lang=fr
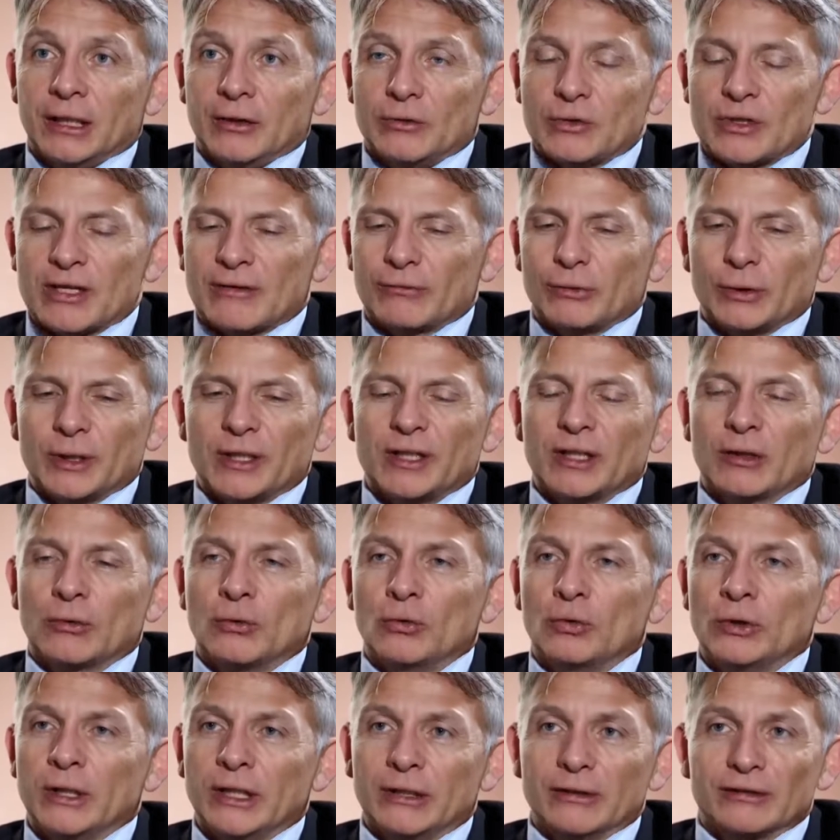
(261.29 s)
Nous avons été
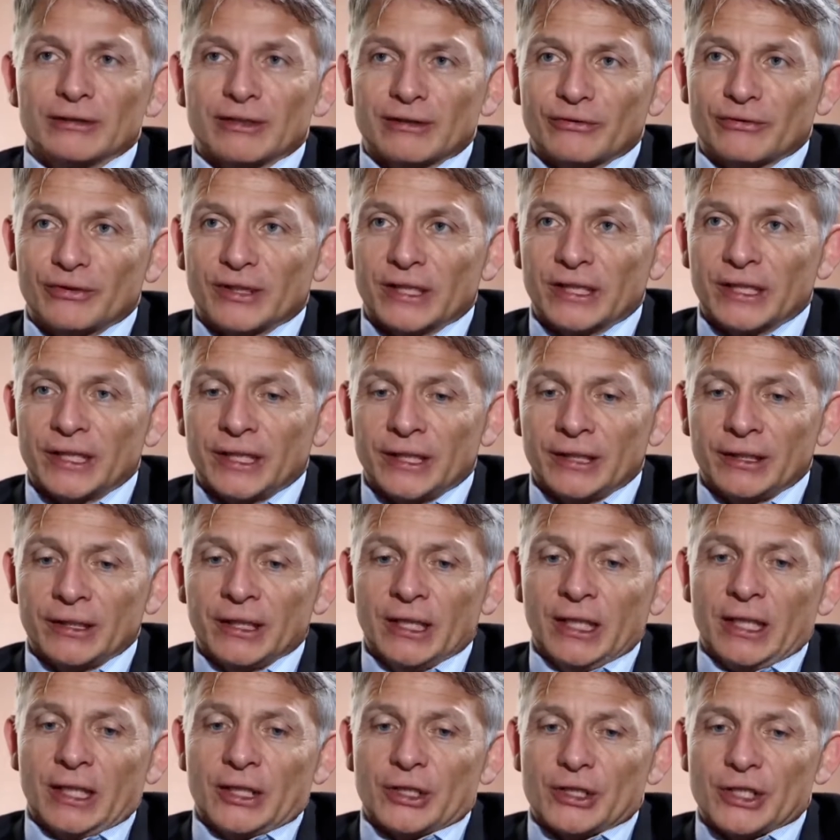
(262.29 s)
roulés dans la farine.
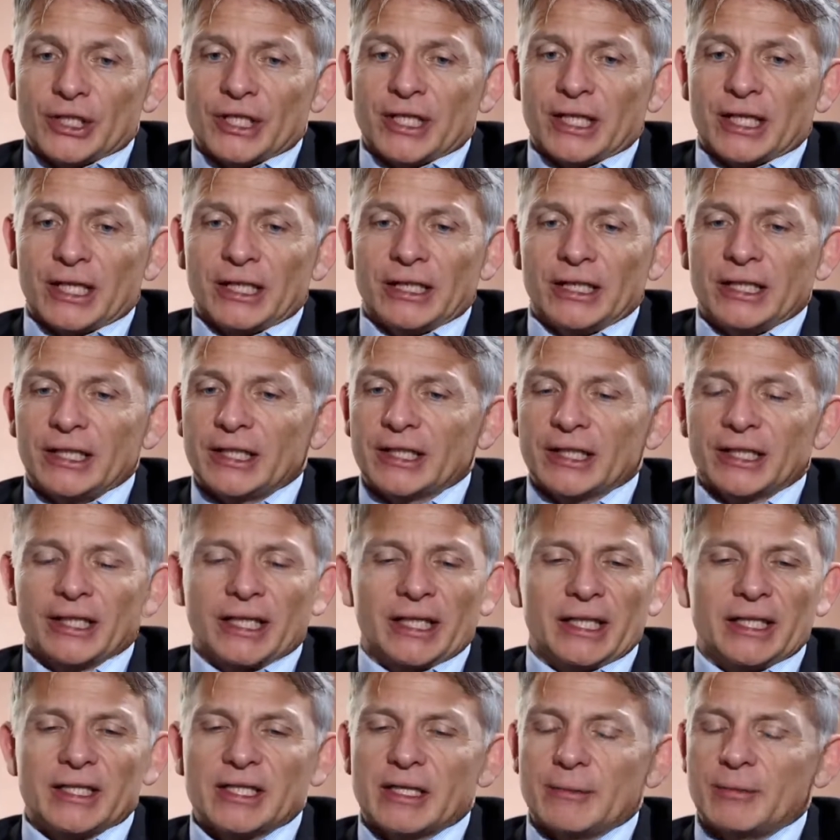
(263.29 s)
General
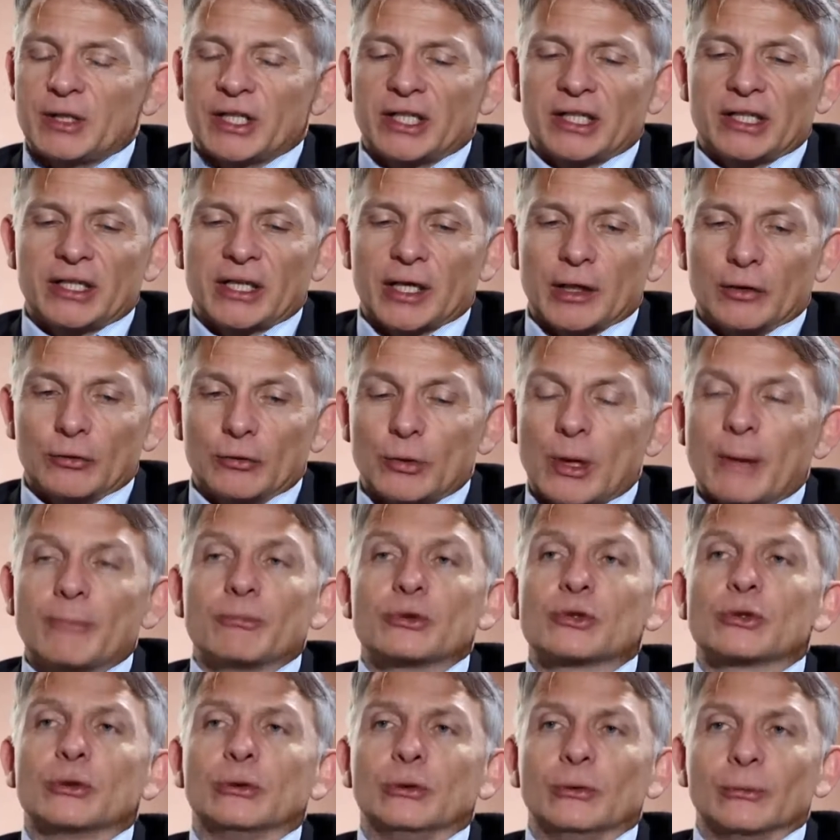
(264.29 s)
Electric et les Américains ont eu
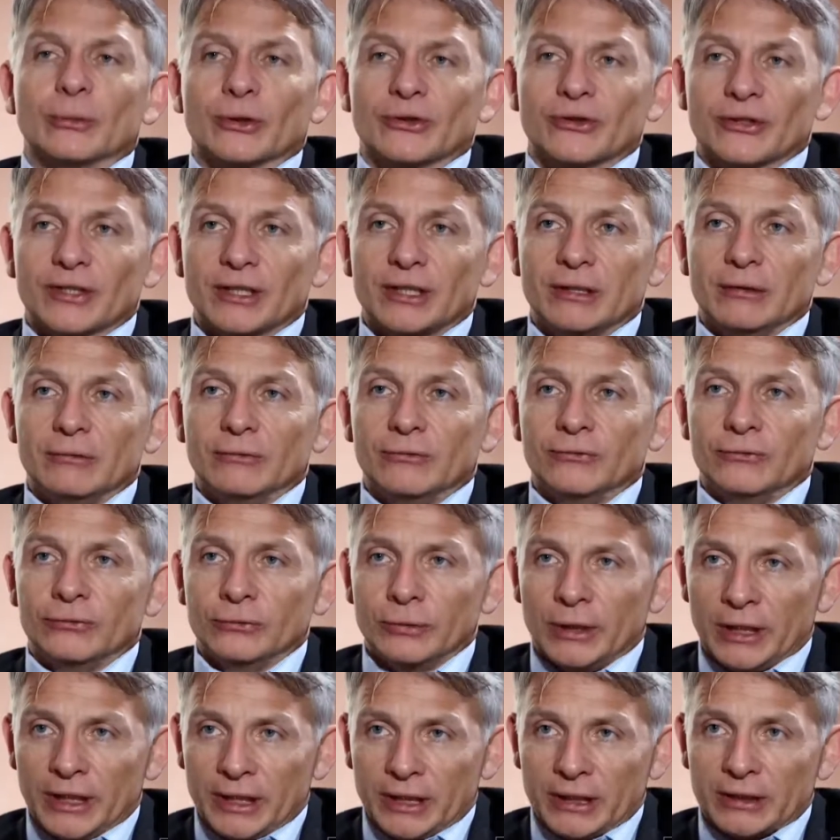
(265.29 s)
absolument ce qu'ils
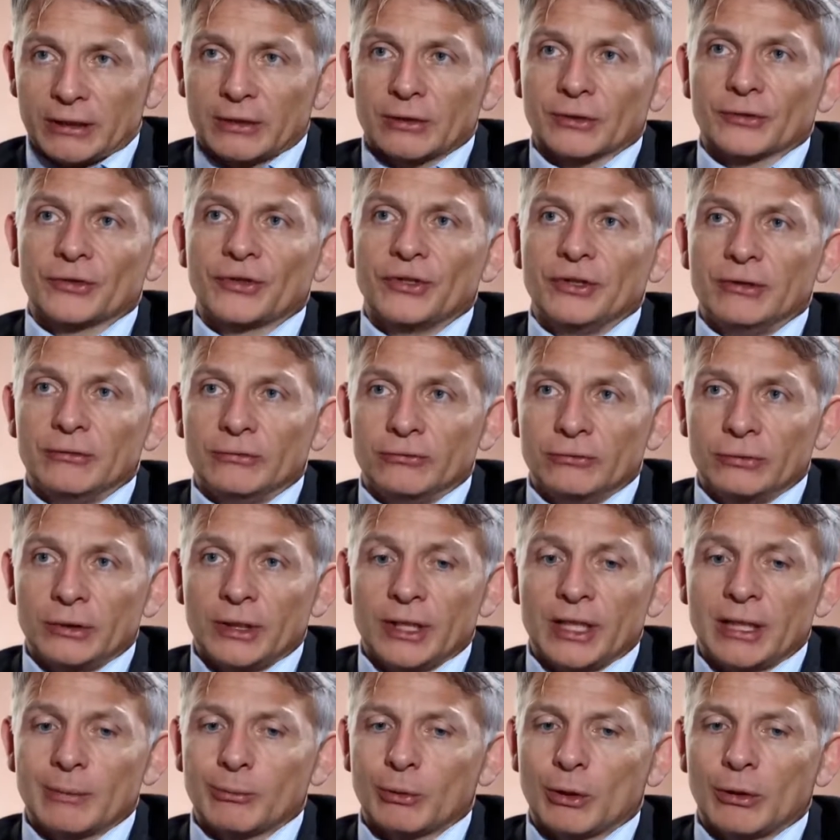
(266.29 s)
voulaient, quand ils
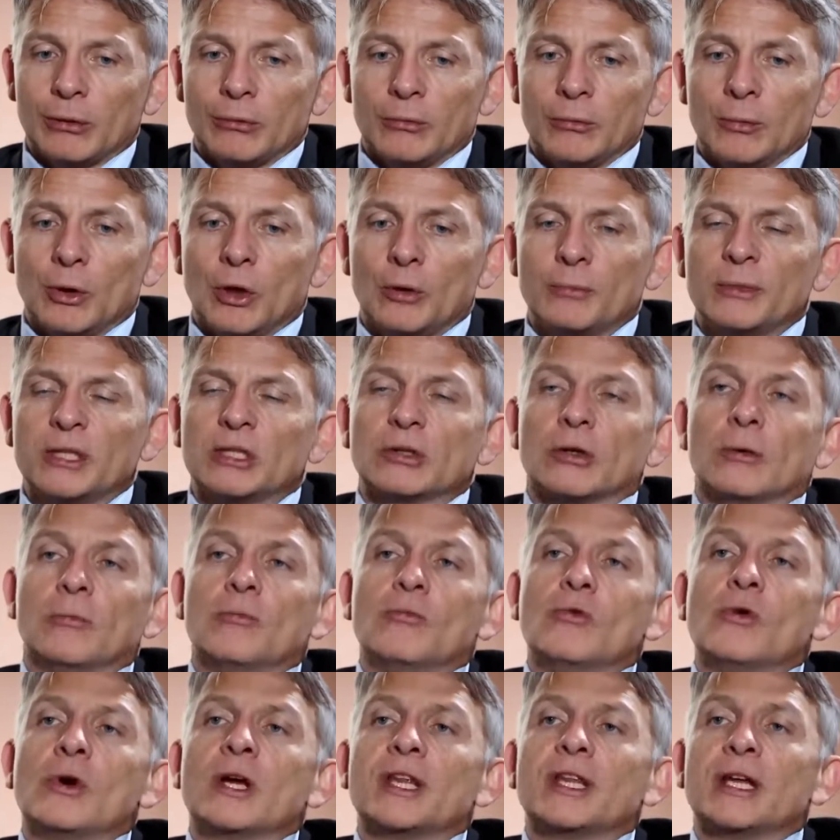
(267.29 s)
voulaient, et probablement en mettant
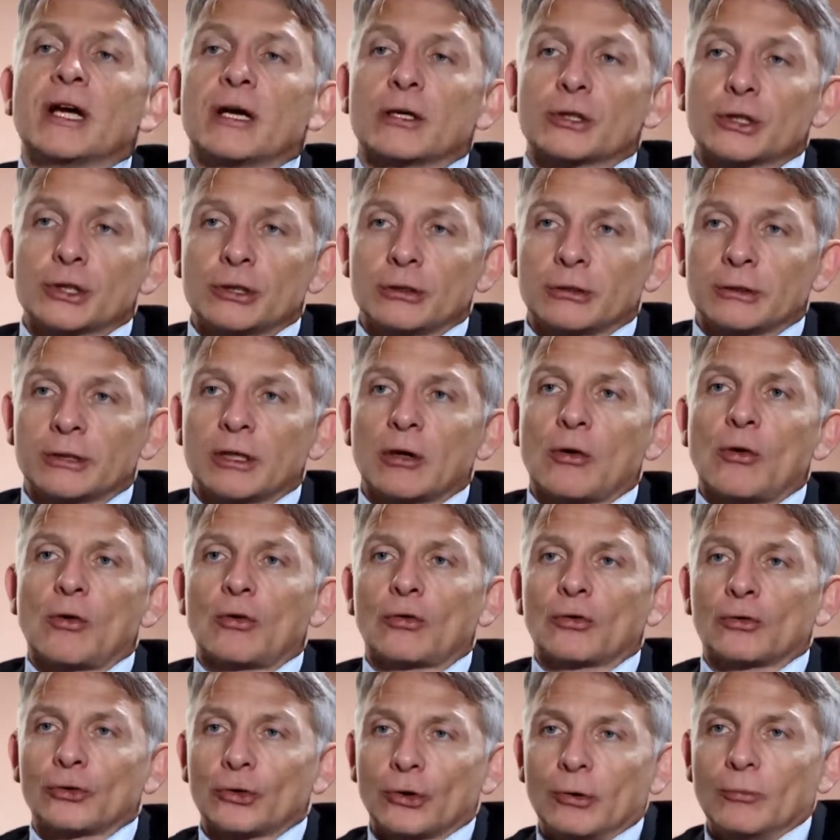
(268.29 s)
moins d'argent et en
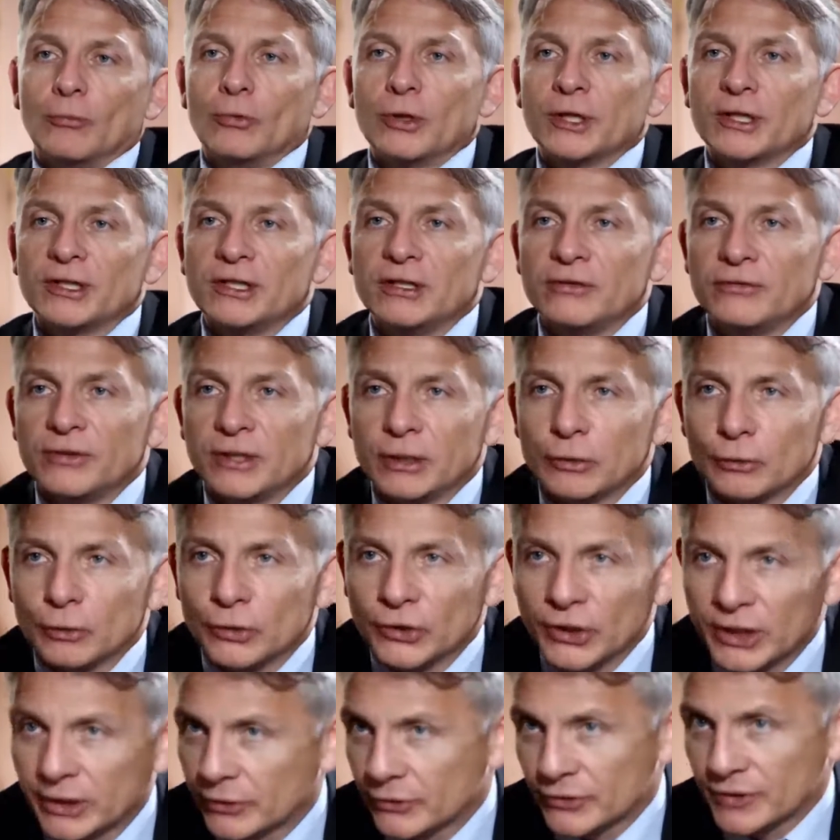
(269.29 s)
rencontrant moins de
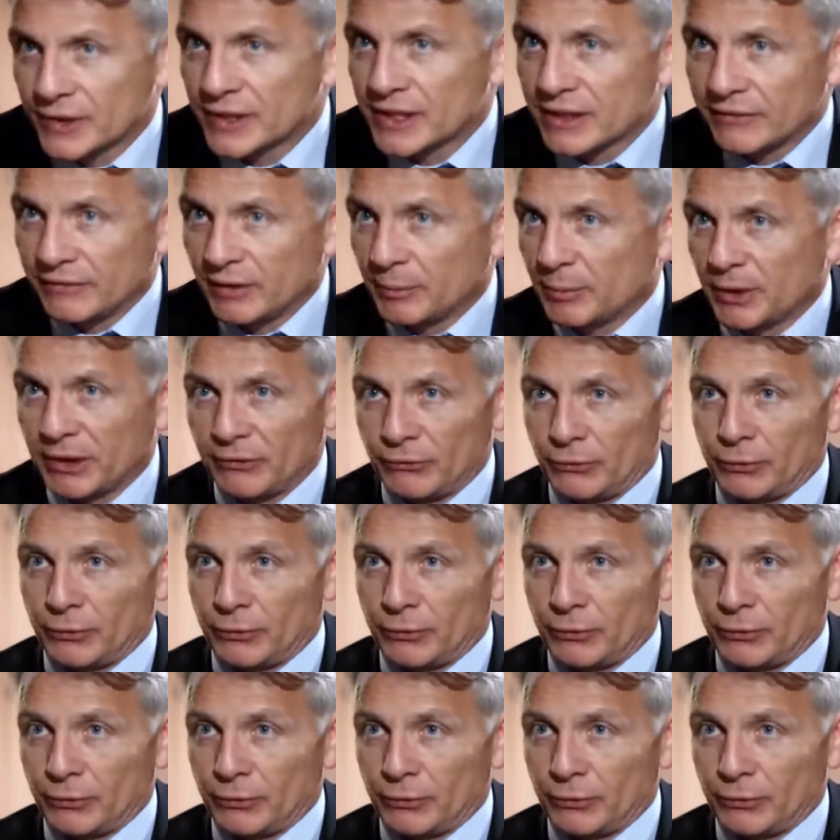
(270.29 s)
difficultés que ce qu'ils avaient prévu.